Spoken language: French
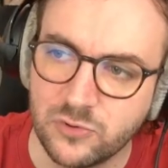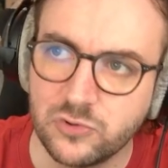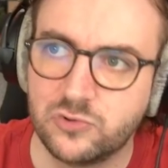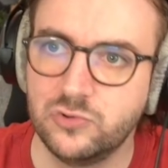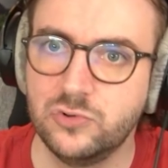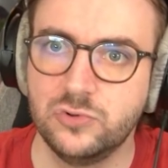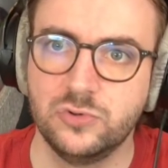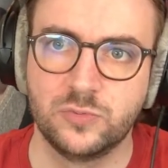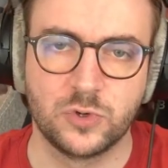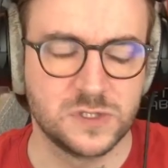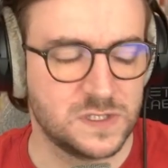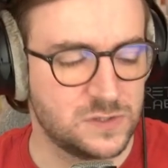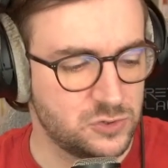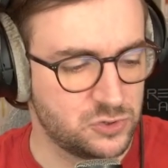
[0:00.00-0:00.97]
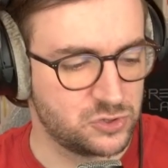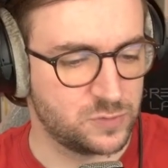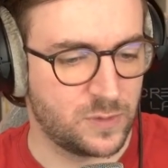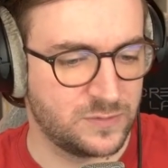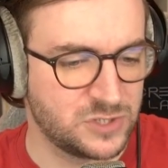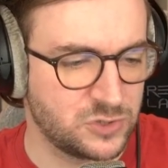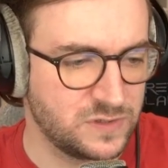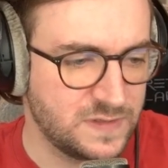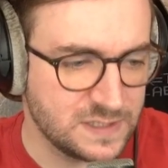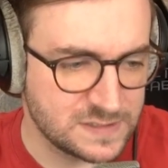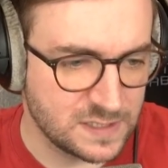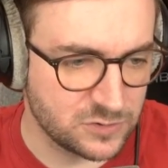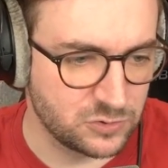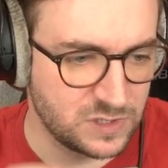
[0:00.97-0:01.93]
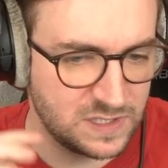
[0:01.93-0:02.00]
pour le coup, le processus de jugement majoritaire, c'est
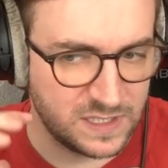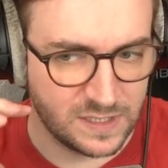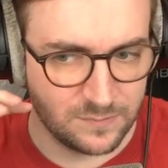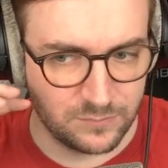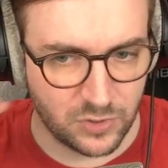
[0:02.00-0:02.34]
un truc qui est